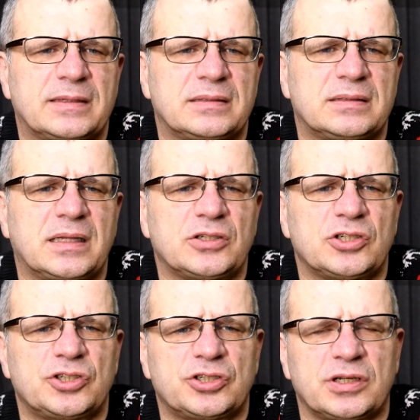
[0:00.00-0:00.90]

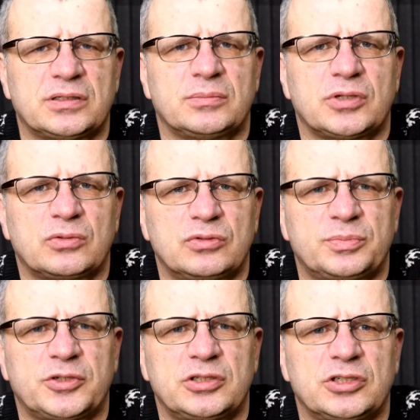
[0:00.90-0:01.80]
zdarza się czasem, że jak już
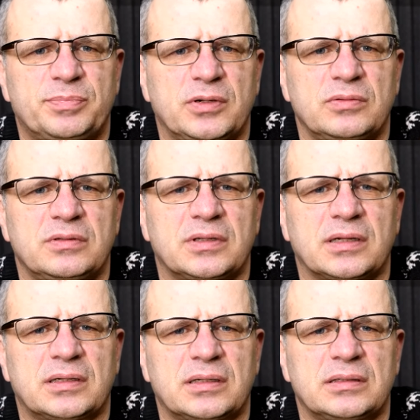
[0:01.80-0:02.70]
przejdziesz pełny
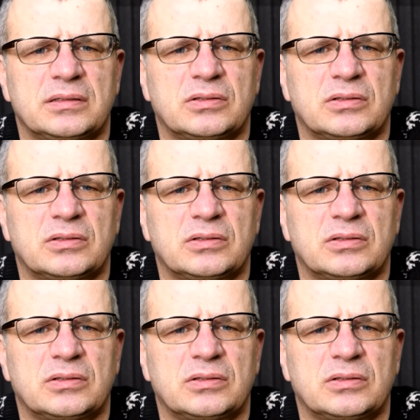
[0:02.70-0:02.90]
zakres,